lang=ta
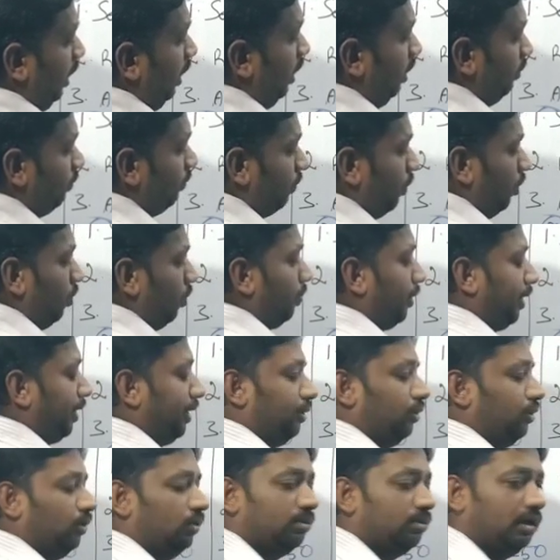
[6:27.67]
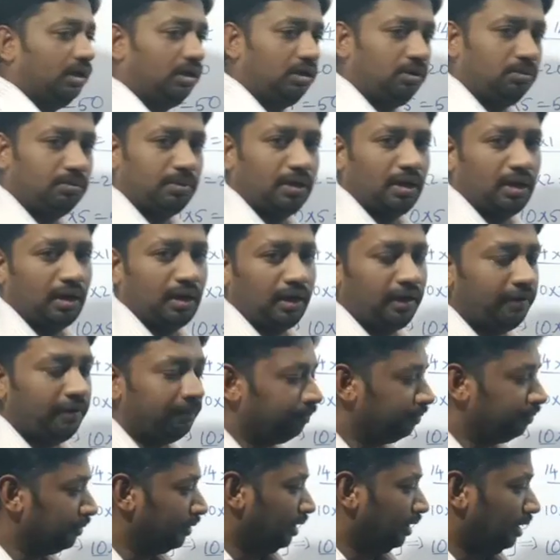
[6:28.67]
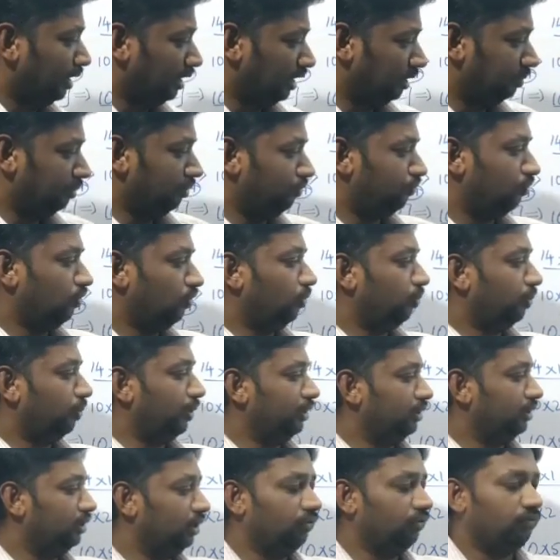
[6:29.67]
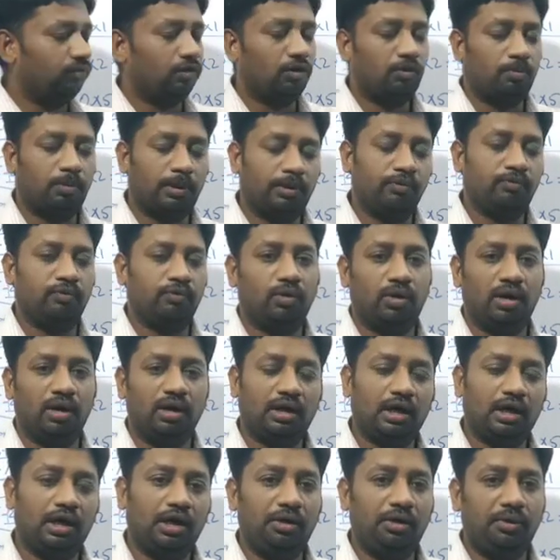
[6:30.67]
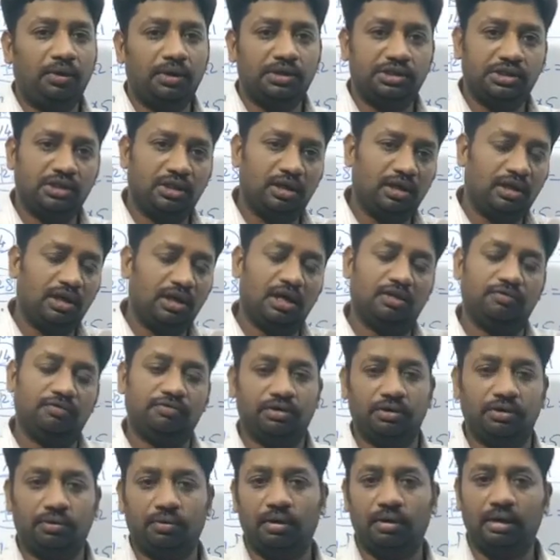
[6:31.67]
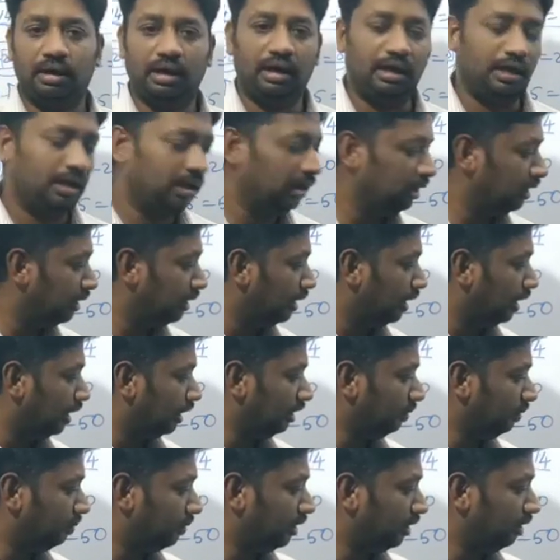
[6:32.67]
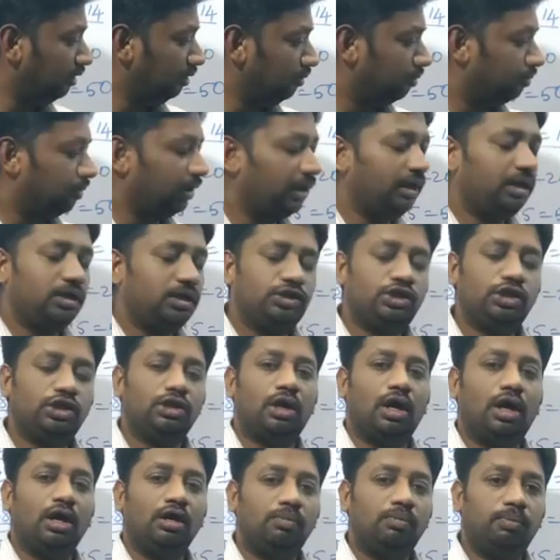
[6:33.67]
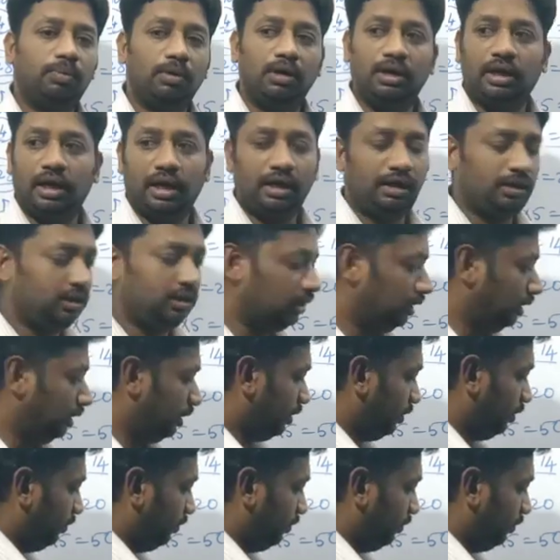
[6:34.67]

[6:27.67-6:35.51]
அண்டு ஃபோர் பாயிண்ட் டூ மட்டும் பாருங்கள் அதுக்கப்புறம் ஃபோர் பாயிண்ட் த்ரீ ஃபோர் பாயிண்ட் ஃபோர்லாம் கண்டினியூஷன் இருக்குது ஆஃப்டர் குவார்டலி அதே போல் பயிற்சி நாலு புள்ளி ஐந்து